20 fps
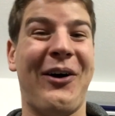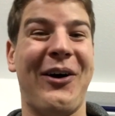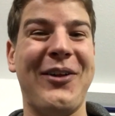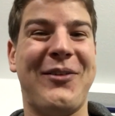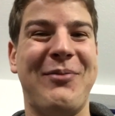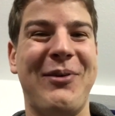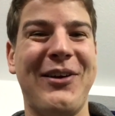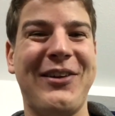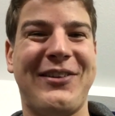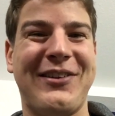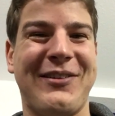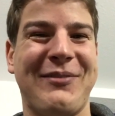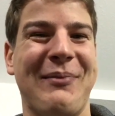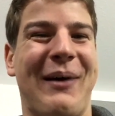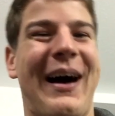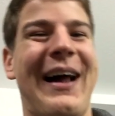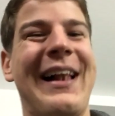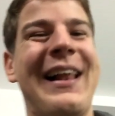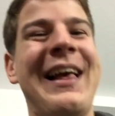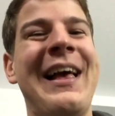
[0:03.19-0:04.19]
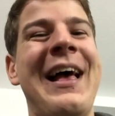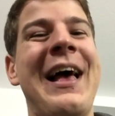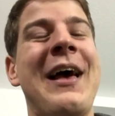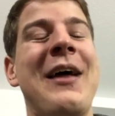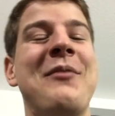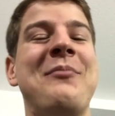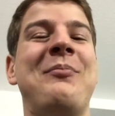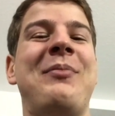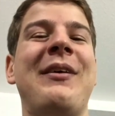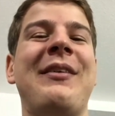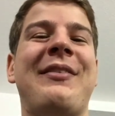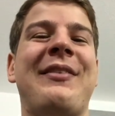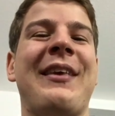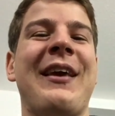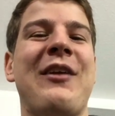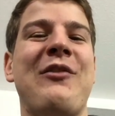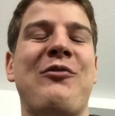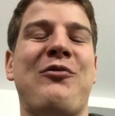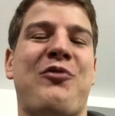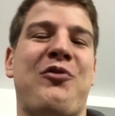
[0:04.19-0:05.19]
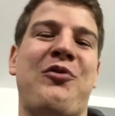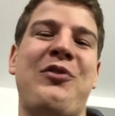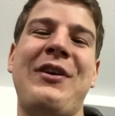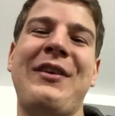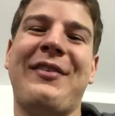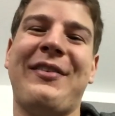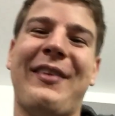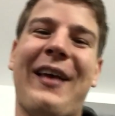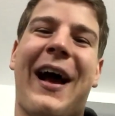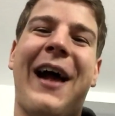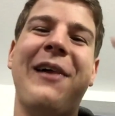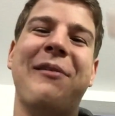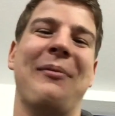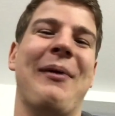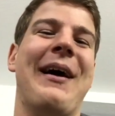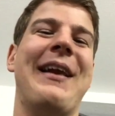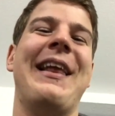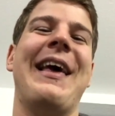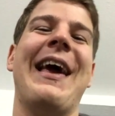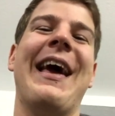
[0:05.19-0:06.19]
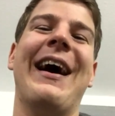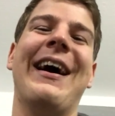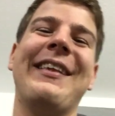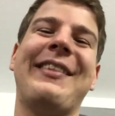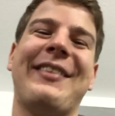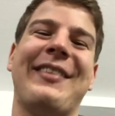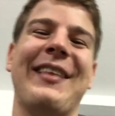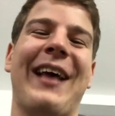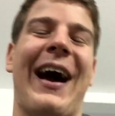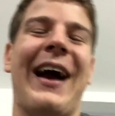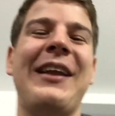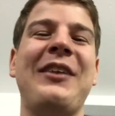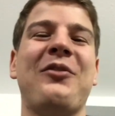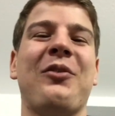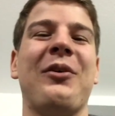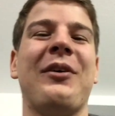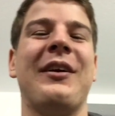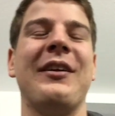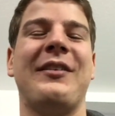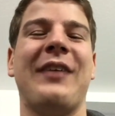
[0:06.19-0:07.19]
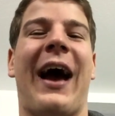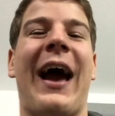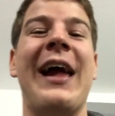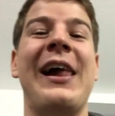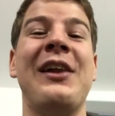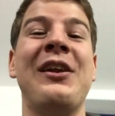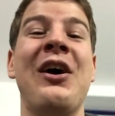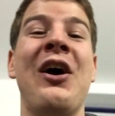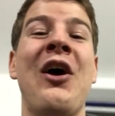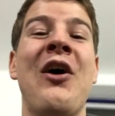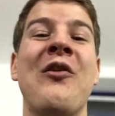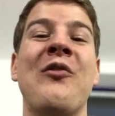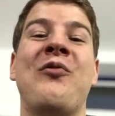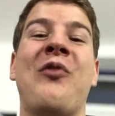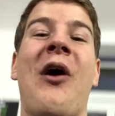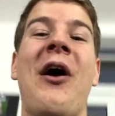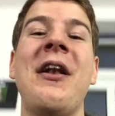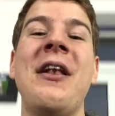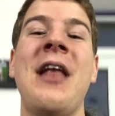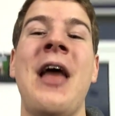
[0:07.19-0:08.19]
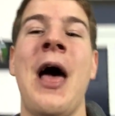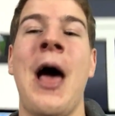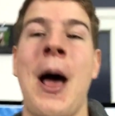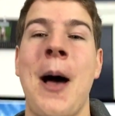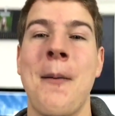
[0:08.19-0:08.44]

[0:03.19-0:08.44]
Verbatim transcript: Heute möchte ich mal ein bisschen Freestyle meine ersten Eindrücke teilen von